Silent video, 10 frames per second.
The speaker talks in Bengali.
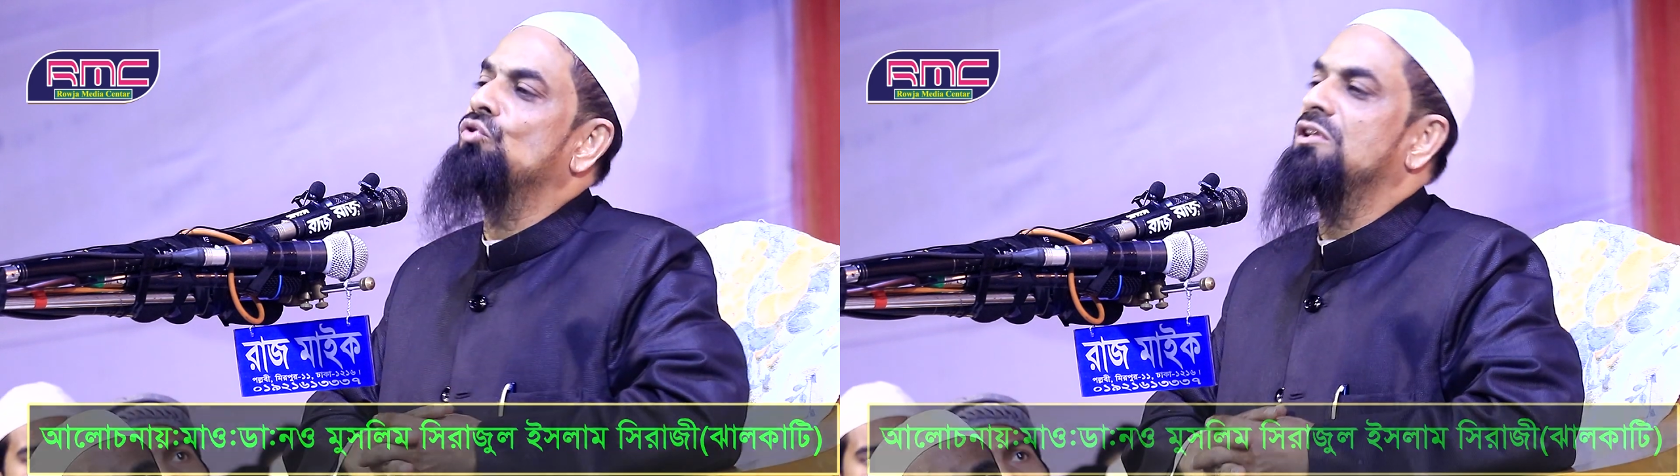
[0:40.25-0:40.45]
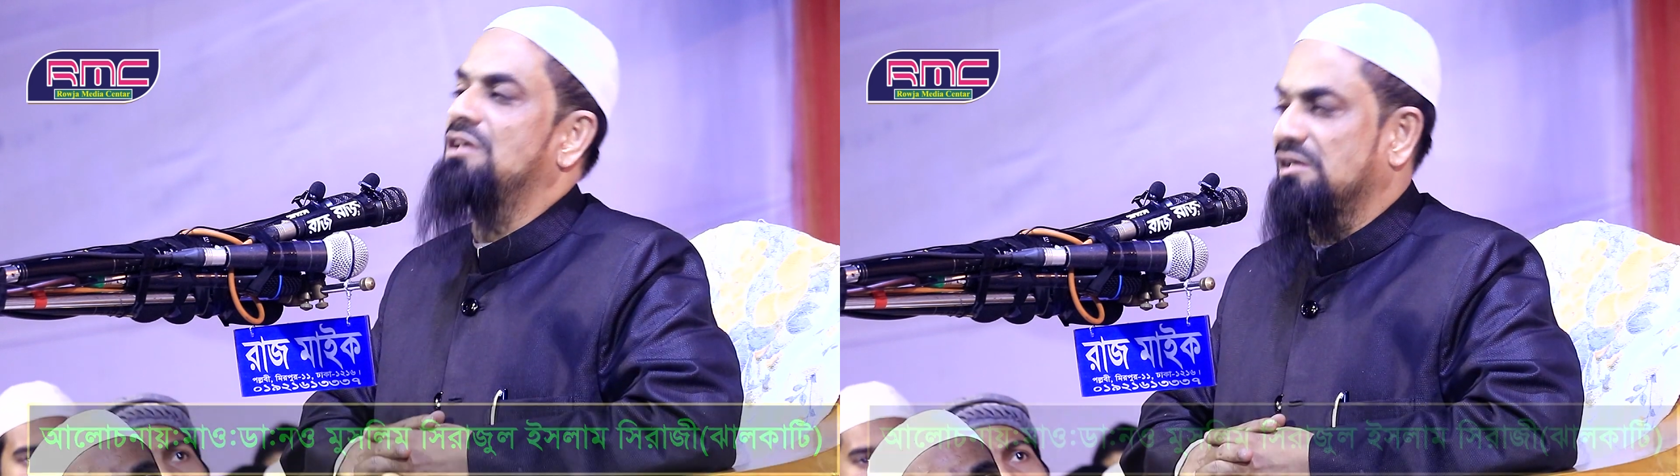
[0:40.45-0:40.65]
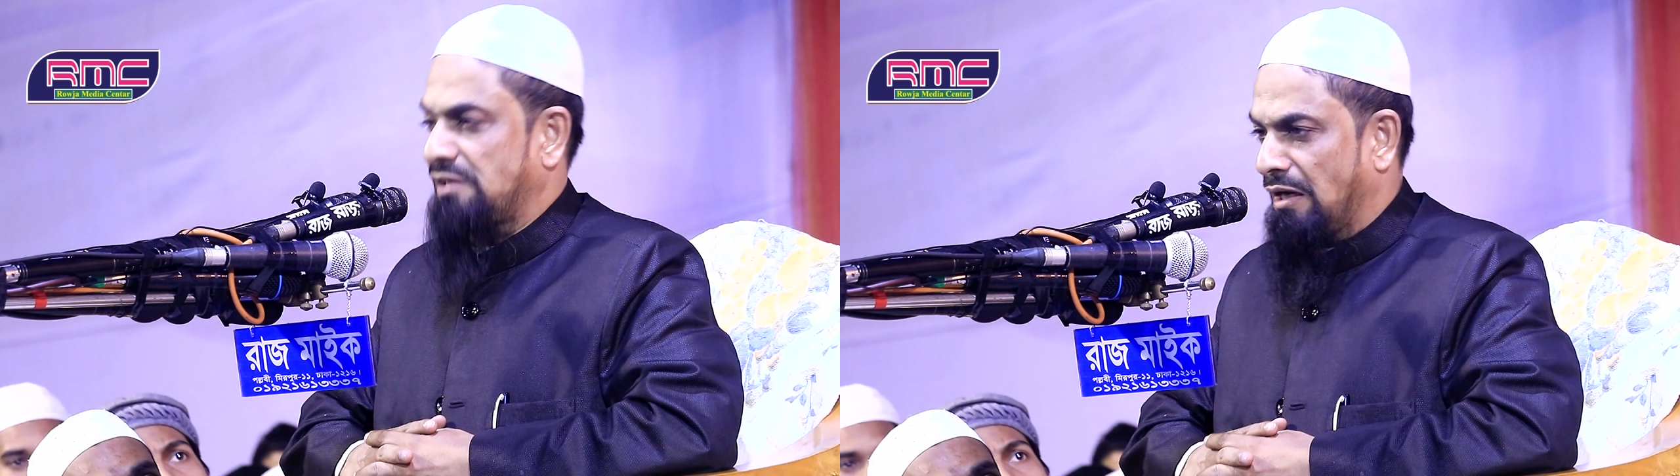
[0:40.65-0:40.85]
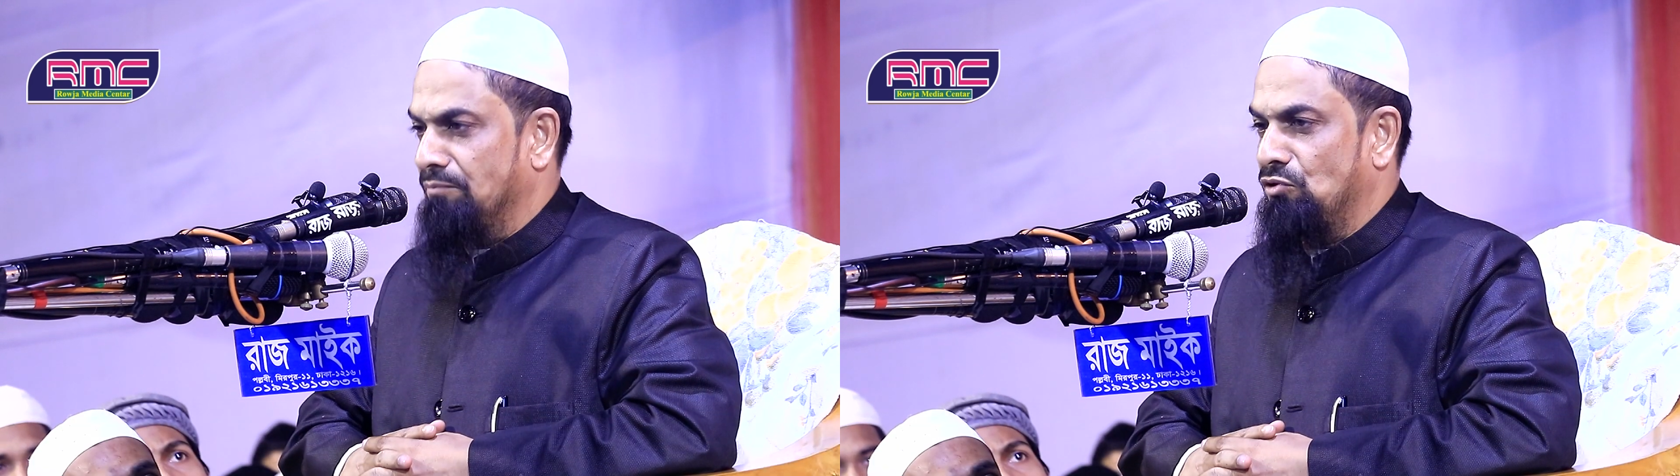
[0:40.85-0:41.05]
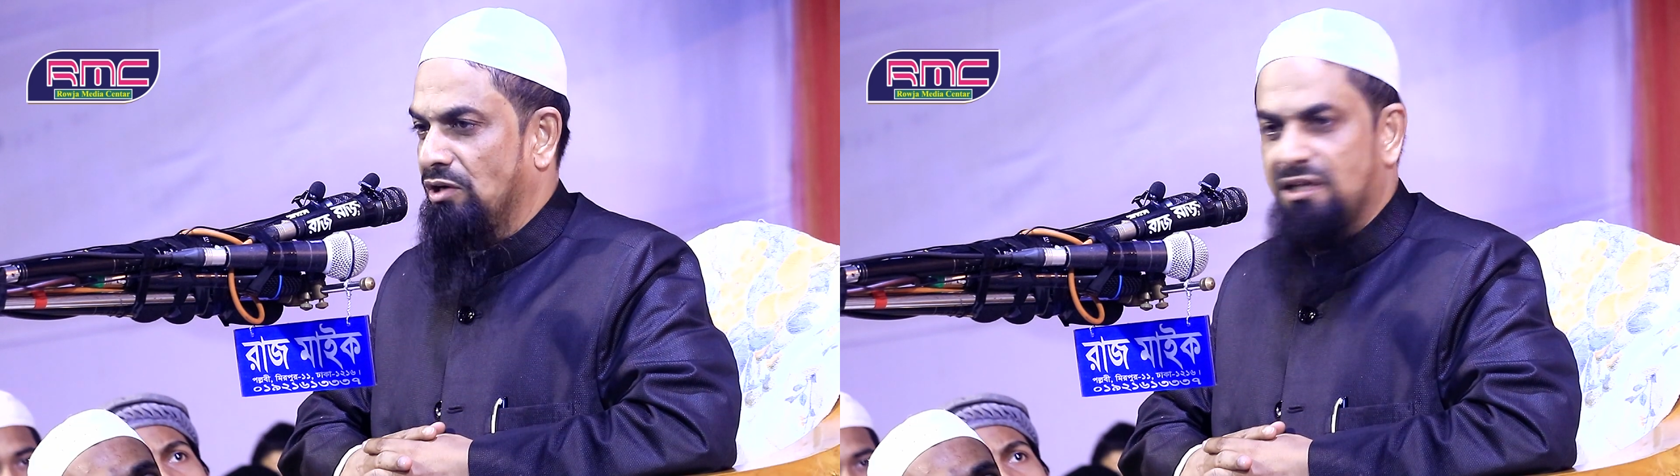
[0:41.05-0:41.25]
নেতারা সালাম
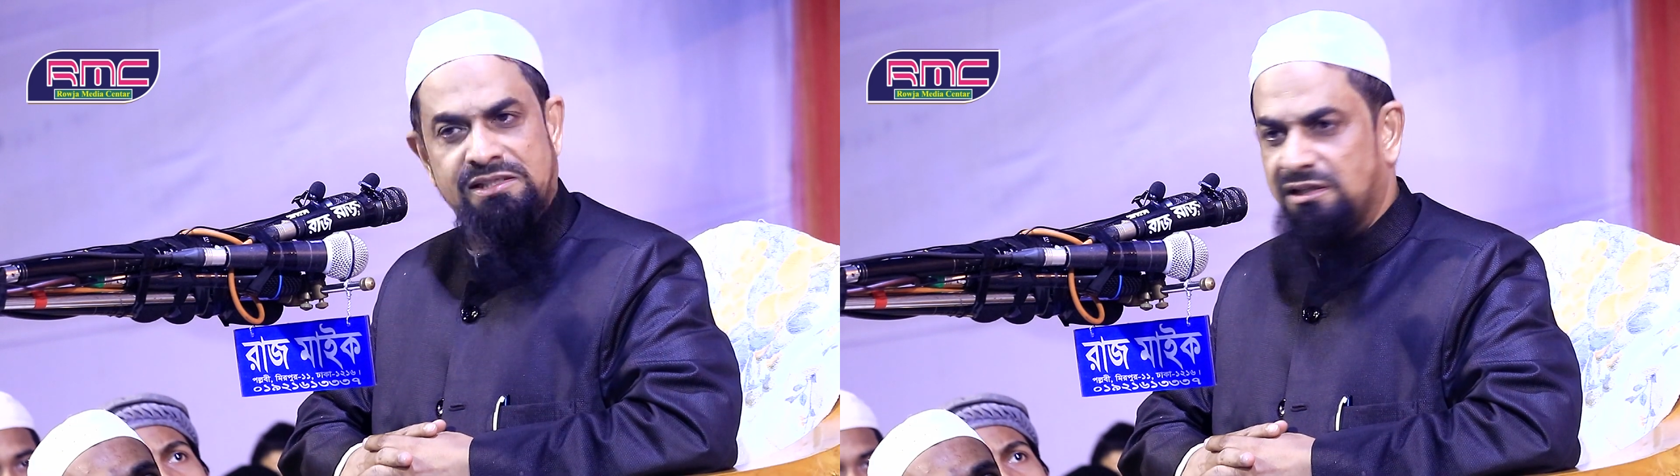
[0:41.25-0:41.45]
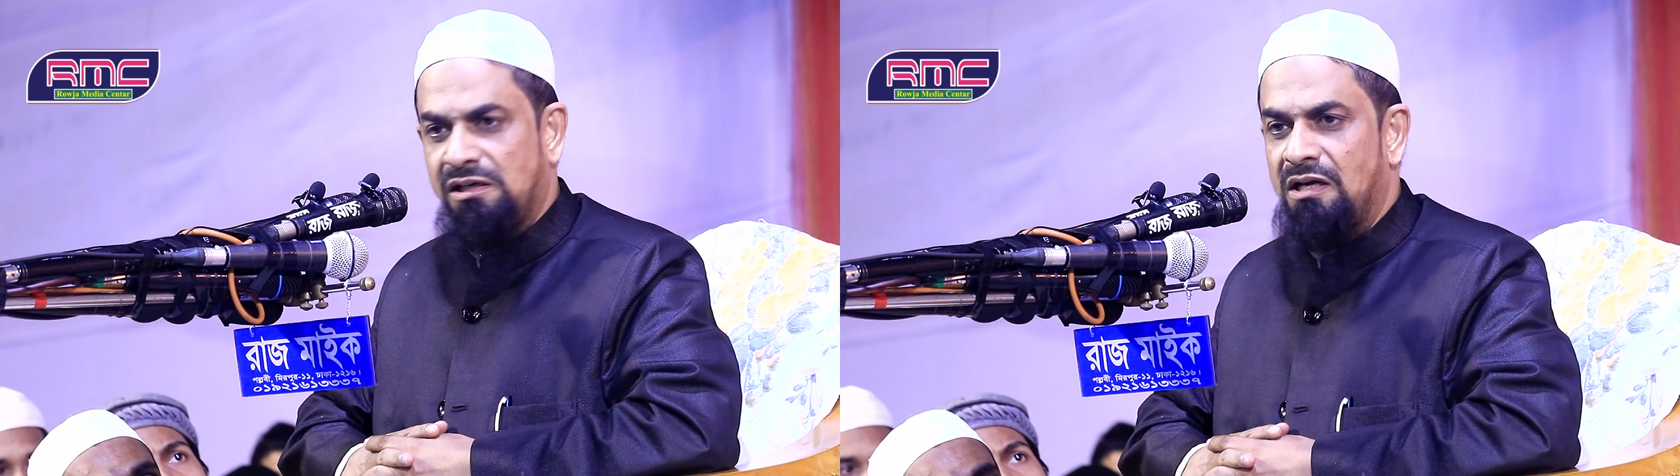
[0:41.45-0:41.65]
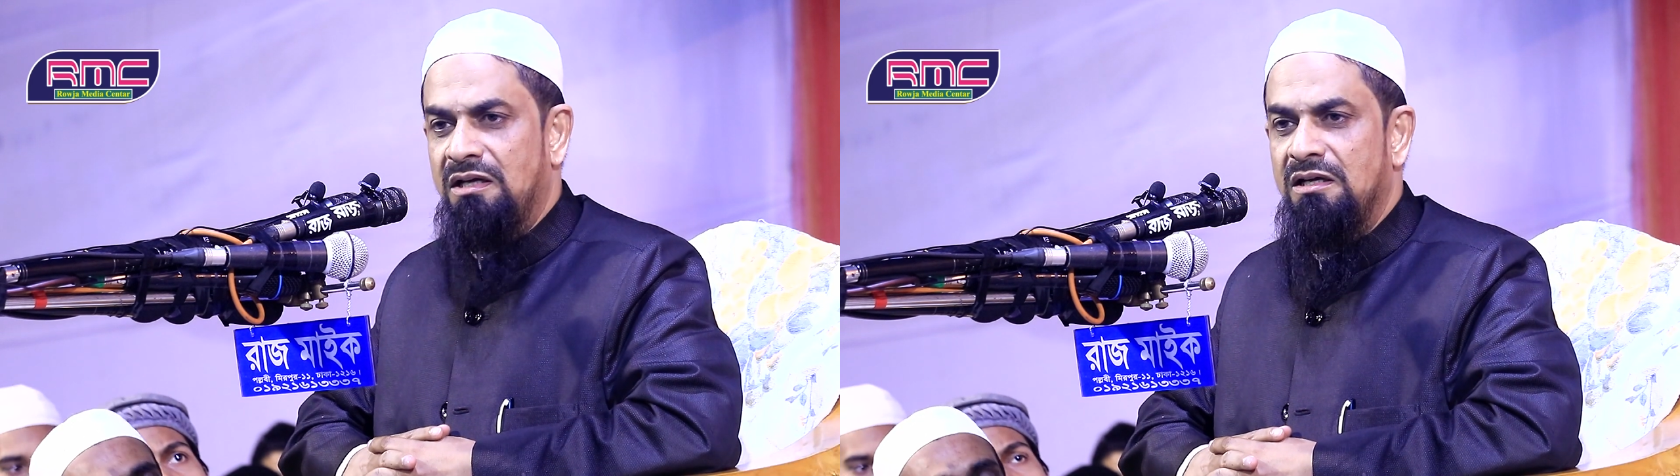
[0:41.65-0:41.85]
করে দেখছেন না